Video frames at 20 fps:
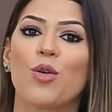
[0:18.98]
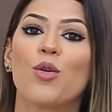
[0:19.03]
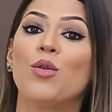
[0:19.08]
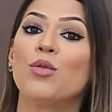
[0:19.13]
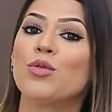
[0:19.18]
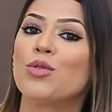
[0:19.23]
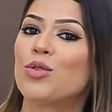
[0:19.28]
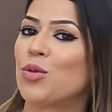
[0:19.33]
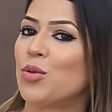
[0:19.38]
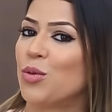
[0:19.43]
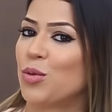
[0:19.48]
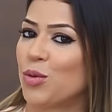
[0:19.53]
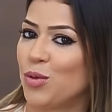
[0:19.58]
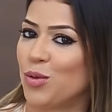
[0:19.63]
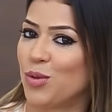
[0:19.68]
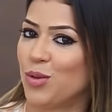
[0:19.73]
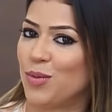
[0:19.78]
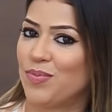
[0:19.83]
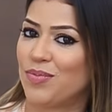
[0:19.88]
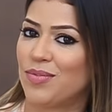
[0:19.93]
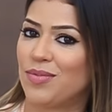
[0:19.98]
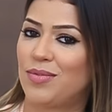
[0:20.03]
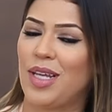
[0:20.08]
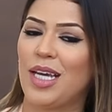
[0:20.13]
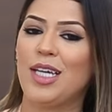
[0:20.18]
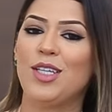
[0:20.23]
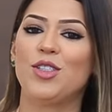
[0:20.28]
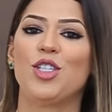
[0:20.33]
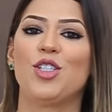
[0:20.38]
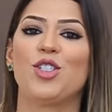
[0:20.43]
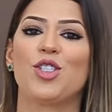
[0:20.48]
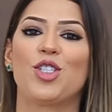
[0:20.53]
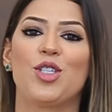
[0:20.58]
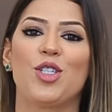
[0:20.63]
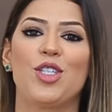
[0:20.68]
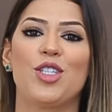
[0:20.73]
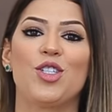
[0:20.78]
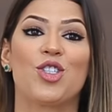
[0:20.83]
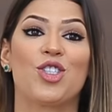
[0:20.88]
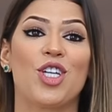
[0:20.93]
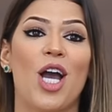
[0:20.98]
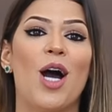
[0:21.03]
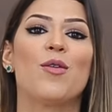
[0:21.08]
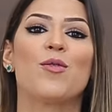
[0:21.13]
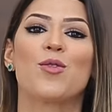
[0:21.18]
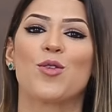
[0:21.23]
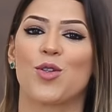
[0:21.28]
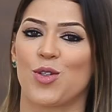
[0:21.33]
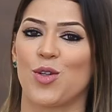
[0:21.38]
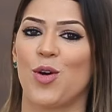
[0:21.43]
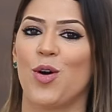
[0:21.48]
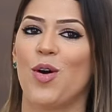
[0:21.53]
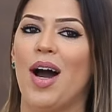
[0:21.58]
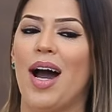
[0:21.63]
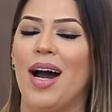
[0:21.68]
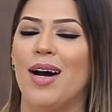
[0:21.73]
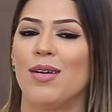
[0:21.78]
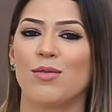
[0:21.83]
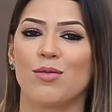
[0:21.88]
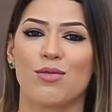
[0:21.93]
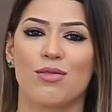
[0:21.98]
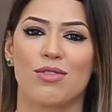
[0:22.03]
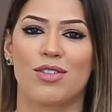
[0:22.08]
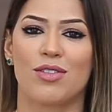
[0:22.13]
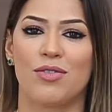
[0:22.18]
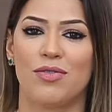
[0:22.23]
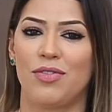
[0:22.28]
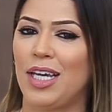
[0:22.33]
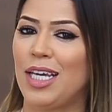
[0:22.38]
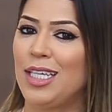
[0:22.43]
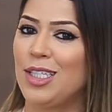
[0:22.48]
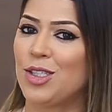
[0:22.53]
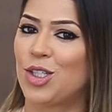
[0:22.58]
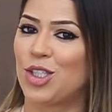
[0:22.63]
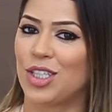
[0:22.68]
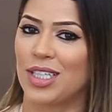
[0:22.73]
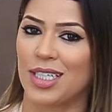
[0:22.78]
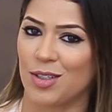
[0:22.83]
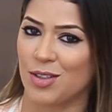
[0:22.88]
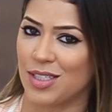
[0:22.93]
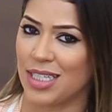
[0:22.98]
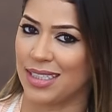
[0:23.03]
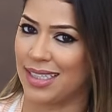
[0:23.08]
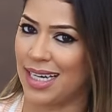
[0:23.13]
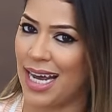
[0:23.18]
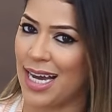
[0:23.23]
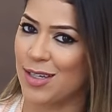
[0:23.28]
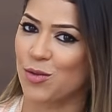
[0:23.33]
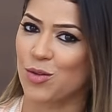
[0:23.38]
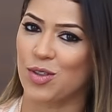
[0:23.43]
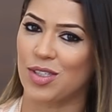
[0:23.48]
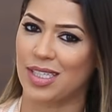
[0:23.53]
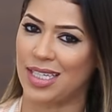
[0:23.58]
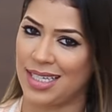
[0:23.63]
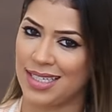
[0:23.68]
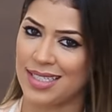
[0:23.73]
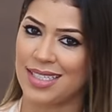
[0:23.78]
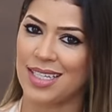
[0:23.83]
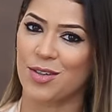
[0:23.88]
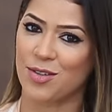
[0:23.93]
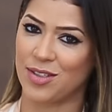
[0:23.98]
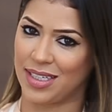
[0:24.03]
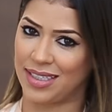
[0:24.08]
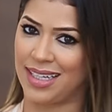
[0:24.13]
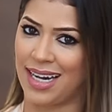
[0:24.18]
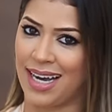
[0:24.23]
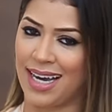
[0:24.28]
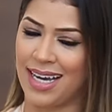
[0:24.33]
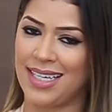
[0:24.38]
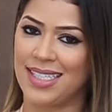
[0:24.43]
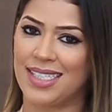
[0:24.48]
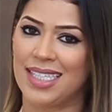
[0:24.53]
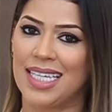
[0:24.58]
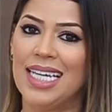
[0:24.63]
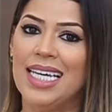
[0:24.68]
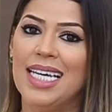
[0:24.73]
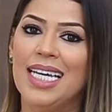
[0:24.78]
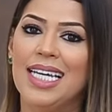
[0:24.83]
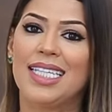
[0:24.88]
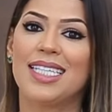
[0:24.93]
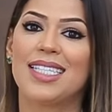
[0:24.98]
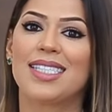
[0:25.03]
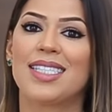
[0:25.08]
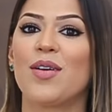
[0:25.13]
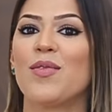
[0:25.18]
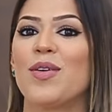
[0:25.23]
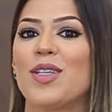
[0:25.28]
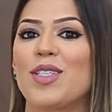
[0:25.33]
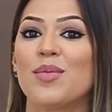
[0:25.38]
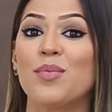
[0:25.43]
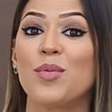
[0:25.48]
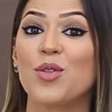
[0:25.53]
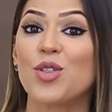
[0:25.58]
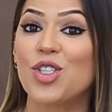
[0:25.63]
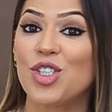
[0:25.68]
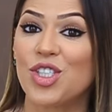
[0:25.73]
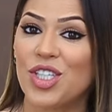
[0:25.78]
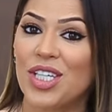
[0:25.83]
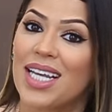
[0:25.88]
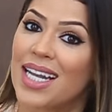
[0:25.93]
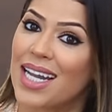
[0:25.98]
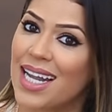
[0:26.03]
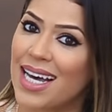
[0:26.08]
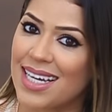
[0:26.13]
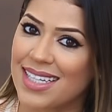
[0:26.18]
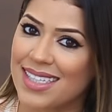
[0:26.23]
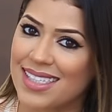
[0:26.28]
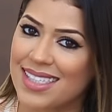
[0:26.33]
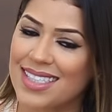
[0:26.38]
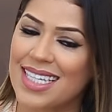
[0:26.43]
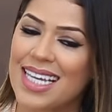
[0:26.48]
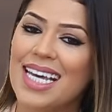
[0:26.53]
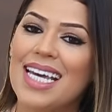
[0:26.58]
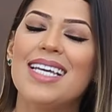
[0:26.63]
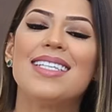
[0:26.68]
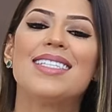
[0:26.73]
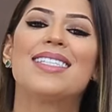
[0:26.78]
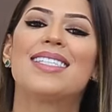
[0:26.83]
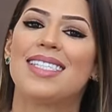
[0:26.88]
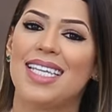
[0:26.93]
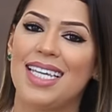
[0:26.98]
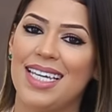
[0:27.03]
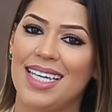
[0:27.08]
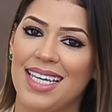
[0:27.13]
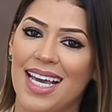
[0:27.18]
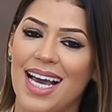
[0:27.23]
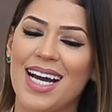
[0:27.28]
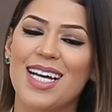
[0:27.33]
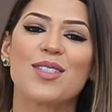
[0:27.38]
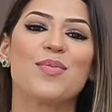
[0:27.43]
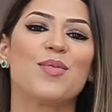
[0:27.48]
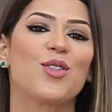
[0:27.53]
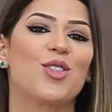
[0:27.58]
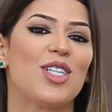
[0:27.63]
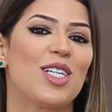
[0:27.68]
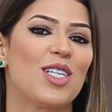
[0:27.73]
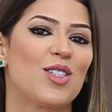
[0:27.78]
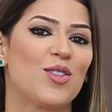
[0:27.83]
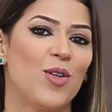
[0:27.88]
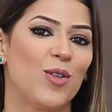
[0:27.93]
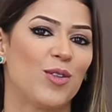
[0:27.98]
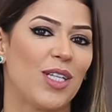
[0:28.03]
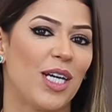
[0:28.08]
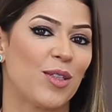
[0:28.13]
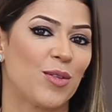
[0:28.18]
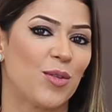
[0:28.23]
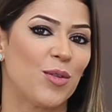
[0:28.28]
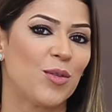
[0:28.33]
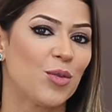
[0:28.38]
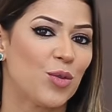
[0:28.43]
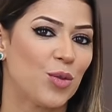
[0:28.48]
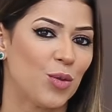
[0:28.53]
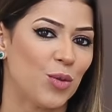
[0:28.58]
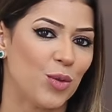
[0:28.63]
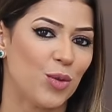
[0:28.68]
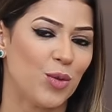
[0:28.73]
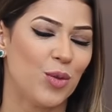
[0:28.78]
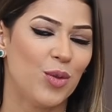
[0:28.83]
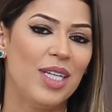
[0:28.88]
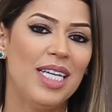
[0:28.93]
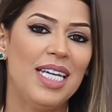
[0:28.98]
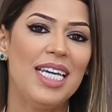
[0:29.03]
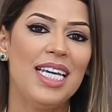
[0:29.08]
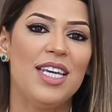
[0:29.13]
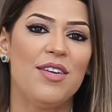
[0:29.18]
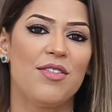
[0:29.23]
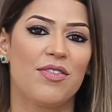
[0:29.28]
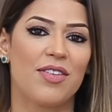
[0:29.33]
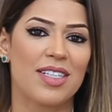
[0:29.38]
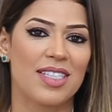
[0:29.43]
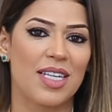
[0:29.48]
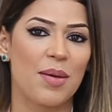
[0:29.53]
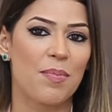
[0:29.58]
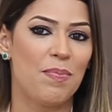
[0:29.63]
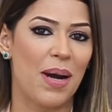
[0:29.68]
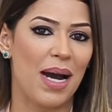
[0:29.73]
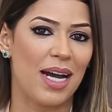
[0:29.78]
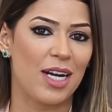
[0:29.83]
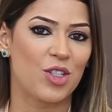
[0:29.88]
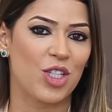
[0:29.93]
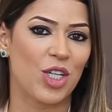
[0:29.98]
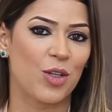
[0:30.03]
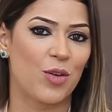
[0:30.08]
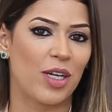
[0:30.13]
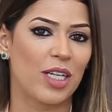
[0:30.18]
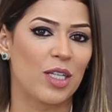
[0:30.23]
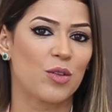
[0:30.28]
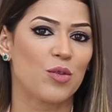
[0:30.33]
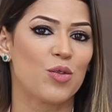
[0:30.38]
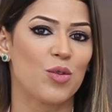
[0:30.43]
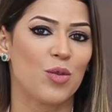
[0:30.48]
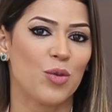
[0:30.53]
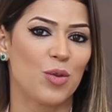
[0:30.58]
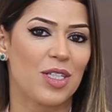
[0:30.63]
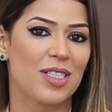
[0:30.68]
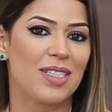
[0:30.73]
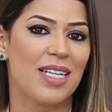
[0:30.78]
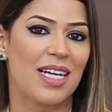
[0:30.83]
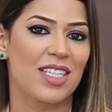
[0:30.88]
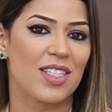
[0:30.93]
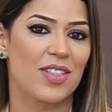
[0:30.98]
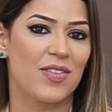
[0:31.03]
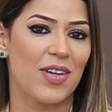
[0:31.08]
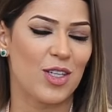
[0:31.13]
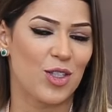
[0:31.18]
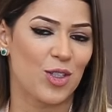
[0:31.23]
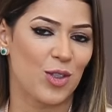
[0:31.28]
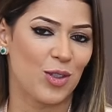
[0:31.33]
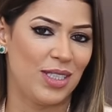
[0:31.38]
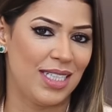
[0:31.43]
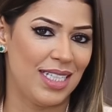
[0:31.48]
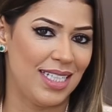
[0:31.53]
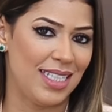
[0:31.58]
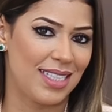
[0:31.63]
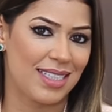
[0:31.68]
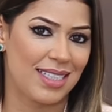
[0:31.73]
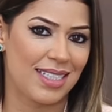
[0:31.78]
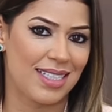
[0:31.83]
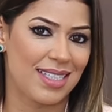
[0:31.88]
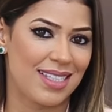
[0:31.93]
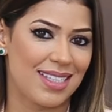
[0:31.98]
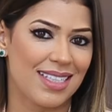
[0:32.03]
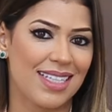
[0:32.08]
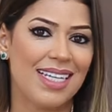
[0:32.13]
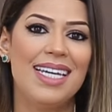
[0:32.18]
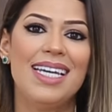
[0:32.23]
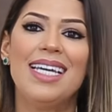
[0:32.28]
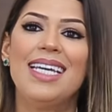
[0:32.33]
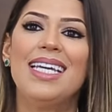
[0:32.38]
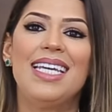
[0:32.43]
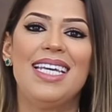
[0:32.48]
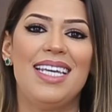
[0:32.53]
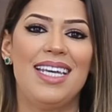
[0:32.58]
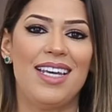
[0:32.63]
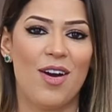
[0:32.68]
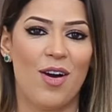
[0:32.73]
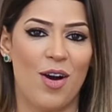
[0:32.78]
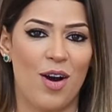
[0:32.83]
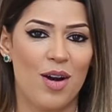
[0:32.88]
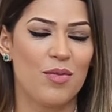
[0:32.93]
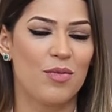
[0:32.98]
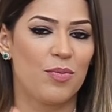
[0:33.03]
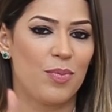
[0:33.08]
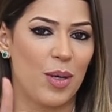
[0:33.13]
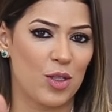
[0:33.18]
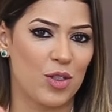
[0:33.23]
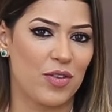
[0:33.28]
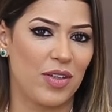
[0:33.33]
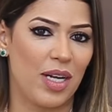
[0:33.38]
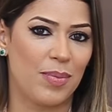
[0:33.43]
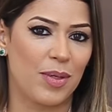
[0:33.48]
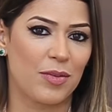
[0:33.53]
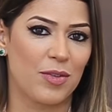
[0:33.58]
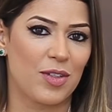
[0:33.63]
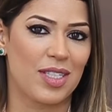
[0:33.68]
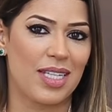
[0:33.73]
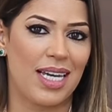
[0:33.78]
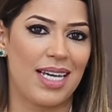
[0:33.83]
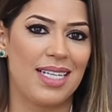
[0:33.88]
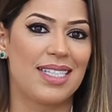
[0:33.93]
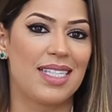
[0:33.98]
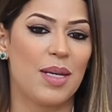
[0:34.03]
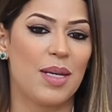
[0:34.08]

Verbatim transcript: com tudo. Tem gente que já usou há uns 20 anos atrás, uns 15 anos atrás, que são as mochilas. Sim, as mochilas voltaram com tudo e fazem parte agora do look das fashionistas e ó, posso falar para vocês,